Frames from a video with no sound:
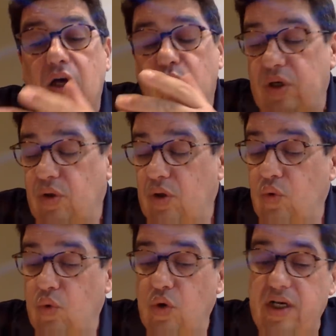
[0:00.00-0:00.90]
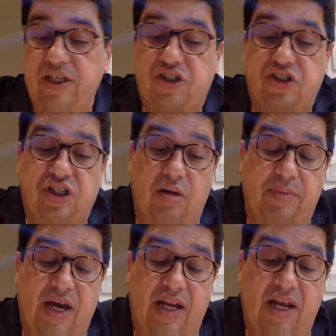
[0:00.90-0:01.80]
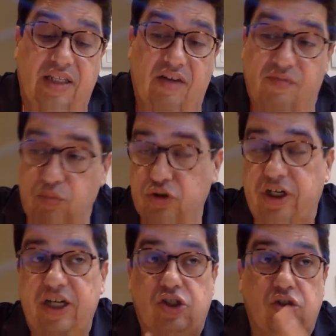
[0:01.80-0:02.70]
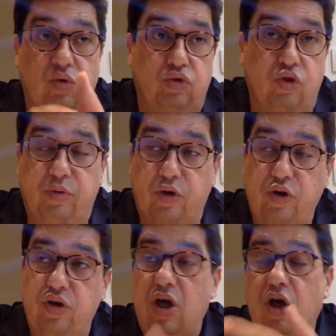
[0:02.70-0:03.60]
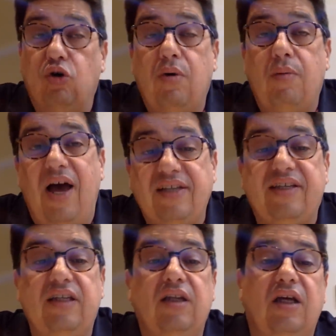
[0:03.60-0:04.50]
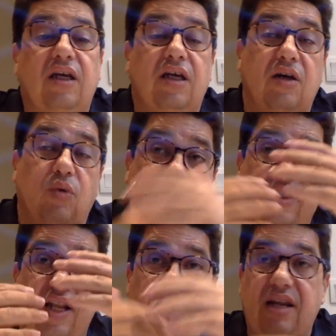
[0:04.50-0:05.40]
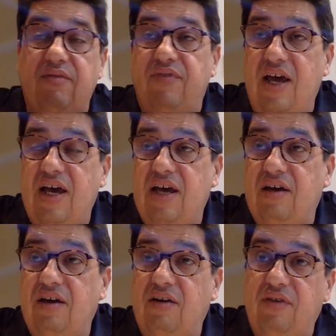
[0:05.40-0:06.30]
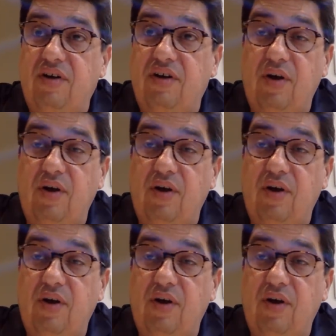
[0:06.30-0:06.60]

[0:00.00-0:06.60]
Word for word: واللي تسجل بها الهدف مودريتش ودو برون هما من احسن آه، وسط العالم في العالم آه،